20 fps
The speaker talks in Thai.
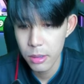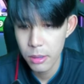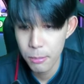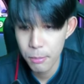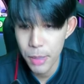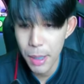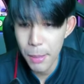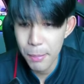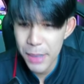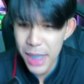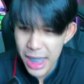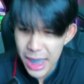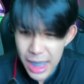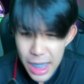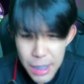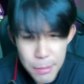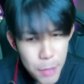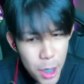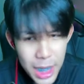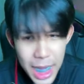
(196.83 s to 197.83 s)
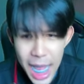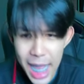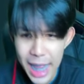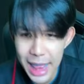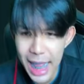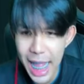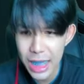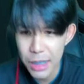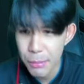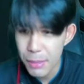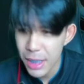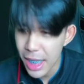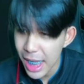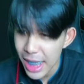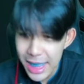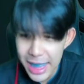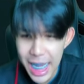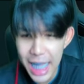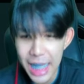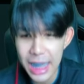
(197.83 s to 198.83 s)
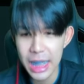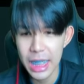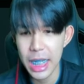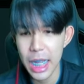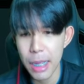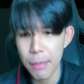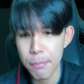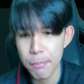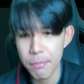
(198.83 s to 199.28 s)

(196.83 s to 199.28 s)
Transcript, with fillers: แบบอยากเติมเข้ารหัสหลักนี่มึงก็จัดเลยครับ